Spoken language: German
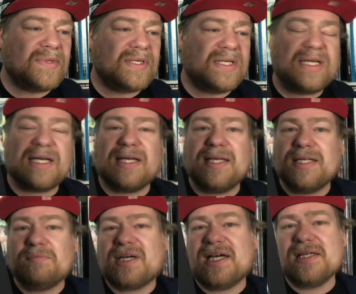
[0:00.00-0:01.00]
ja, gingen die
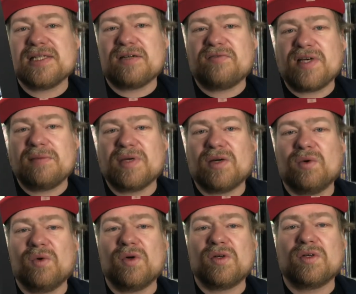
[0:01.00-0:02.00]
Preise auf einmal
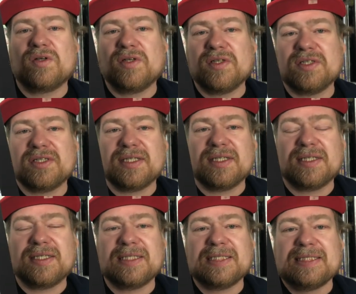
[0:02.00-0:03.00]
hoch. Und
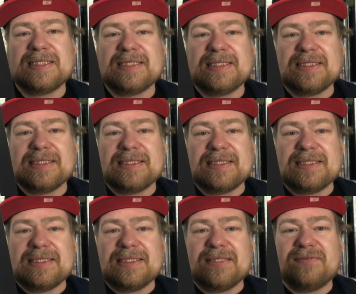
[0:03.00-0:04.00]
äh,
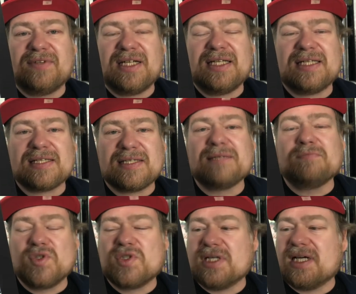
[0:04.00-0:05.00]
weil das
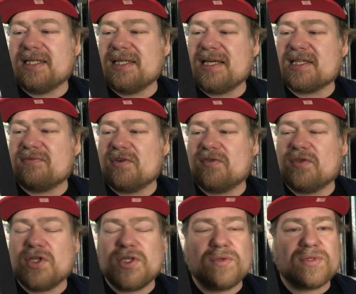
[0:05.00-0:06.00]
müsste halt eine
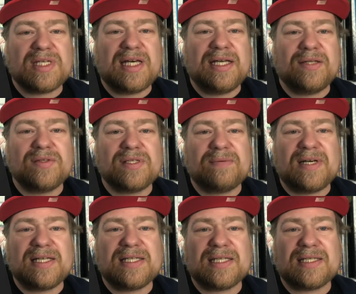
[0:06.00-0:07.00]
Erstveröffentlichung sein. Und
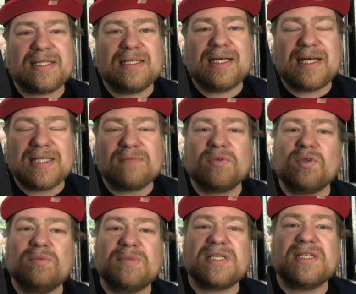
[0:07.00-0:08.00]
zwar ist das ein ganz
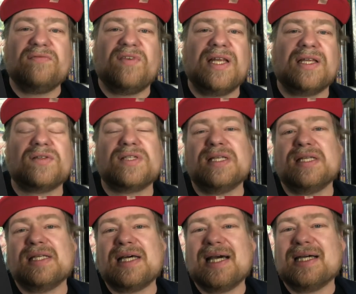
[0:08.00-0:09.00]
berühmtes Event aus den
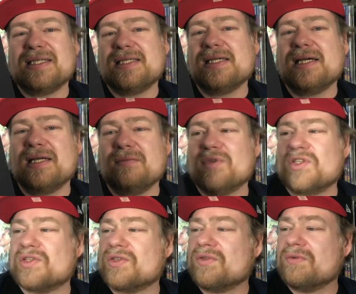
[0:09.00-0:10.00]
80ern,
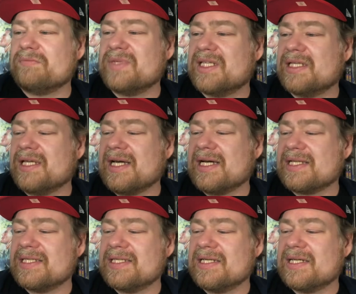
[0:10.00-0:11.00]
müsste so Mitte der
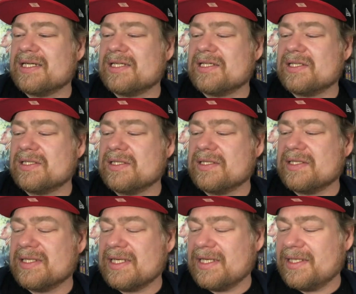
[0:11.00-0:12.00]
80er äh,
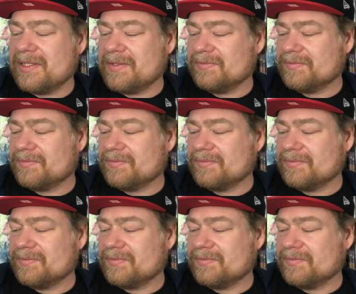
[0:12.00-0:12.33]
sein